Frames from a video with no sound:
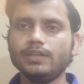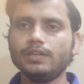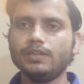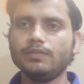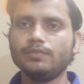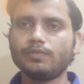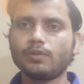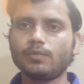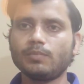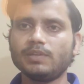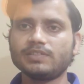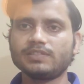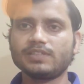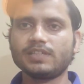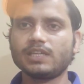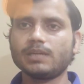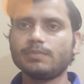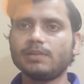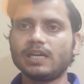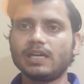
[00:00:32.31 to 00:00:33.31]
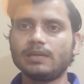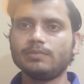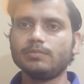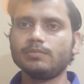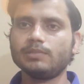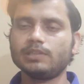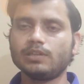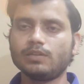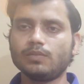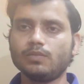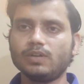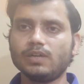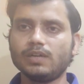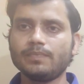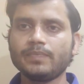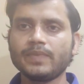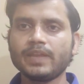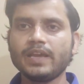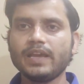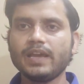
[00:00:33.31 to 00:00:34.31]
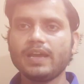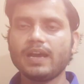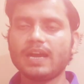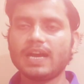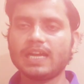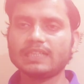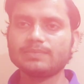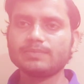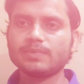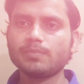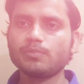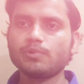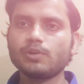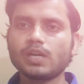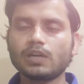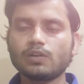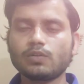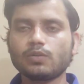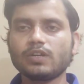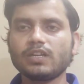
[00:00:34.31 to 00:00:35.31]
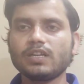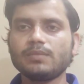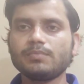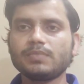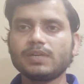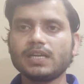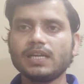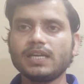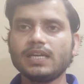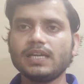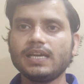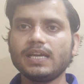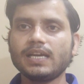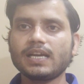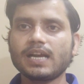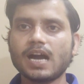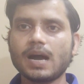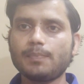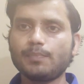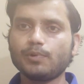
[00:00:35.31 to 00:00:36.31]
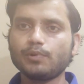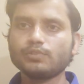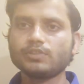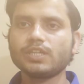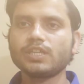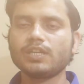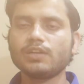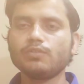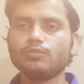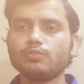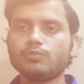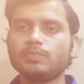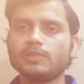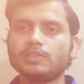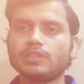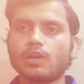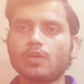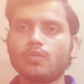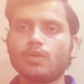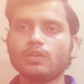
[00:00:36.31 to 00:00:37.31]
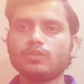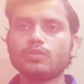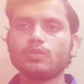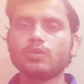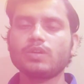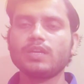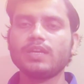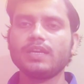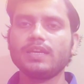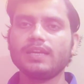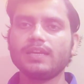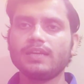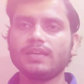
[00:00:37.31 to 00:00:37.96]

इन्फॉर्मेशन के बारे में बताऊंगा आज मैं मोराटोरियम के एक अपोजिट न्यूज बताऊंगा जो कि